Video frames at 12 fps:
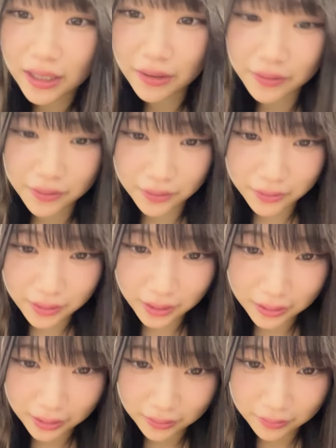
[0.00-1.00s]
青の
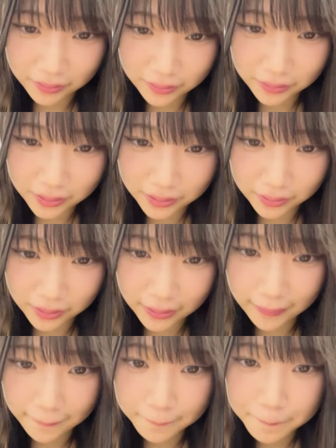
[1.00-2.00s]
旗の人
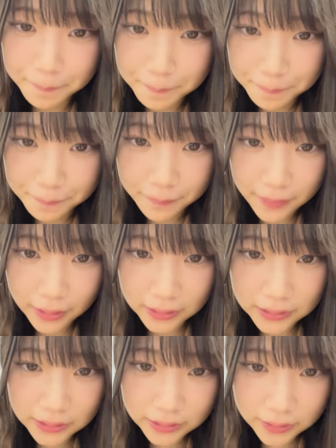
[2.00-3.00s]
で
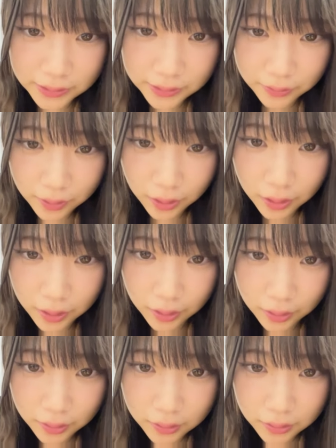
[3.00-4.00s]
8位の人
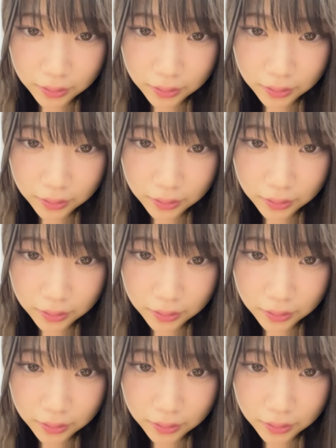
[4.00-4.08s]
が